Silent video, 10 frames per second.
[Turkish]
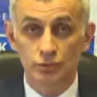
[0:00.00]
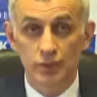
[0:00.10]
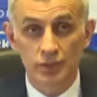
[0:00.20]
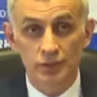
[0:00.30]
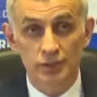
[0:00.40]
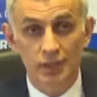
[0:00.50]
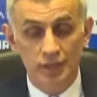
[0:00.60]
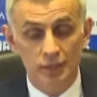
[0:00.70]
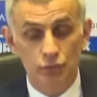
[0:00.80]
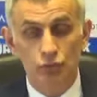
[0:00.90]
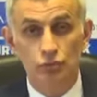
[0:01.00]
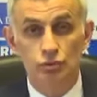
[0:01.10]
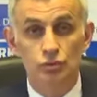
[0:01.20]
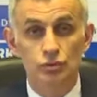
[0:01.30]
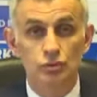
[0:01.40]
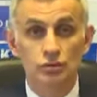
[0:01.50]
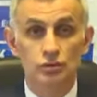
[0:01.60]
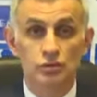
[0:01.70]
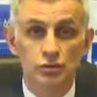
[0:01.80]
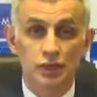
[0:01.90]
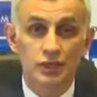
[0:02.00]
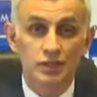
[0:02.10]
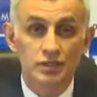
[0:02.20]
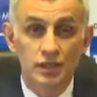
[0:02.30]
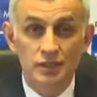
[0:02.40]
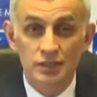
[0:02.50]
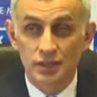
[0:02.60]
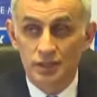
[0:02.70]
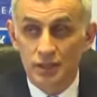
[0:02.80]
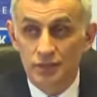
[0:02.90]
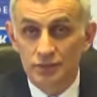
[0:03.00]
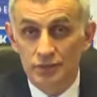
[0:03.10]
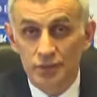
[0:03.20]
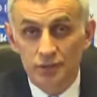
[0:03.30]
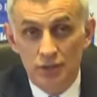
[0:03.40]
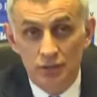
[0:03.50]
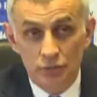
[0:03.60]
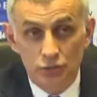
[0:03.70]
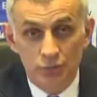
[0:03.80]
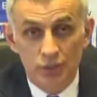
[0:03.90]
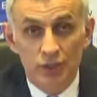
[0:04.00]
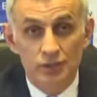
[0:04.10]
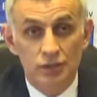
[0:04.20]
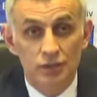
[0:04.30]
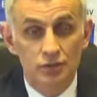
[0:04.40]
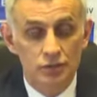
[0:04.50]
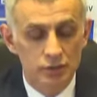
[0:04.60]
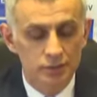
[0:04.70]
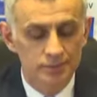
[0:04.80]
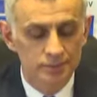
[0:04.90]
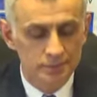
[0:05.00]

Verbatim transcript: ve bu paranın nereden bulunduğunu, hangi siyasiler tarafından Trabzonspor'a aktarıldığını